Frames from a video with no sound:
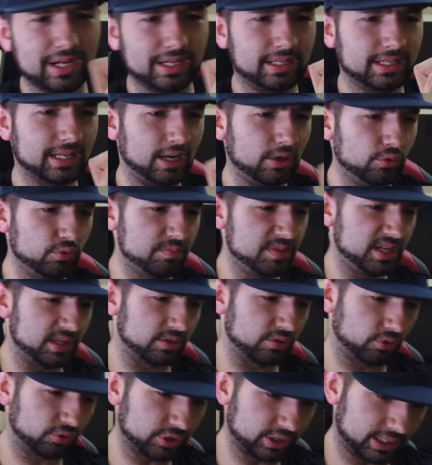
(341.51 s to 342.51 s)
One in
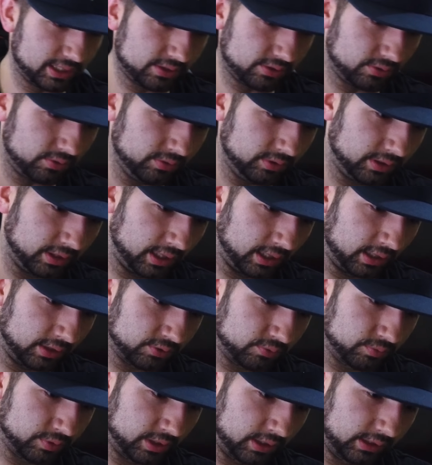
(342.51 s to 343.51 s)
alluminio, cosa cazzo contiene
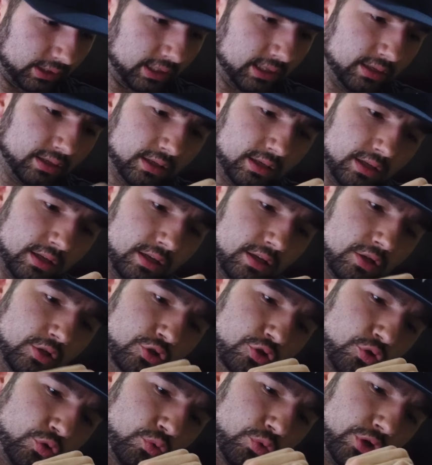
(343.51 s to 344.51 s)
scusate, eh?
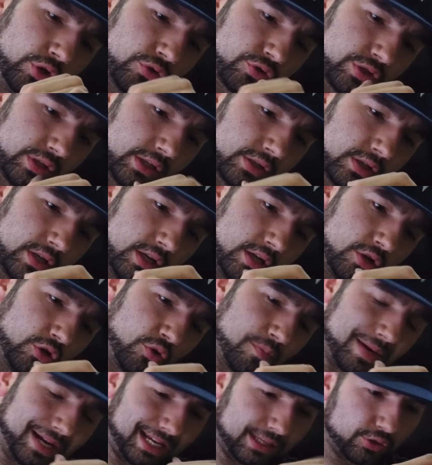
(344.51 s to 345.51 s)
sono curioso adesso
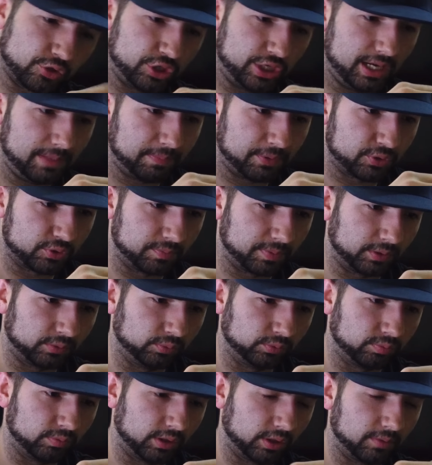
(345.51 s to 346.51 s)
come cazzo si apre
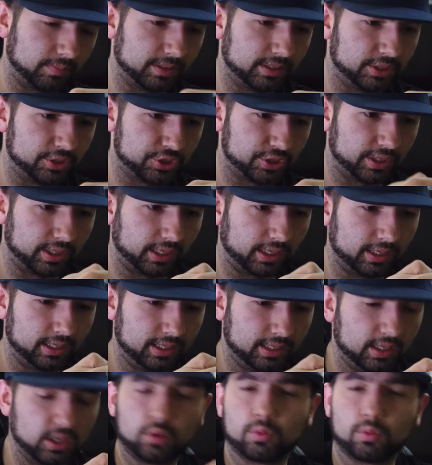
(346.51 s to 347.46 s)
soprattutto una roba del genere?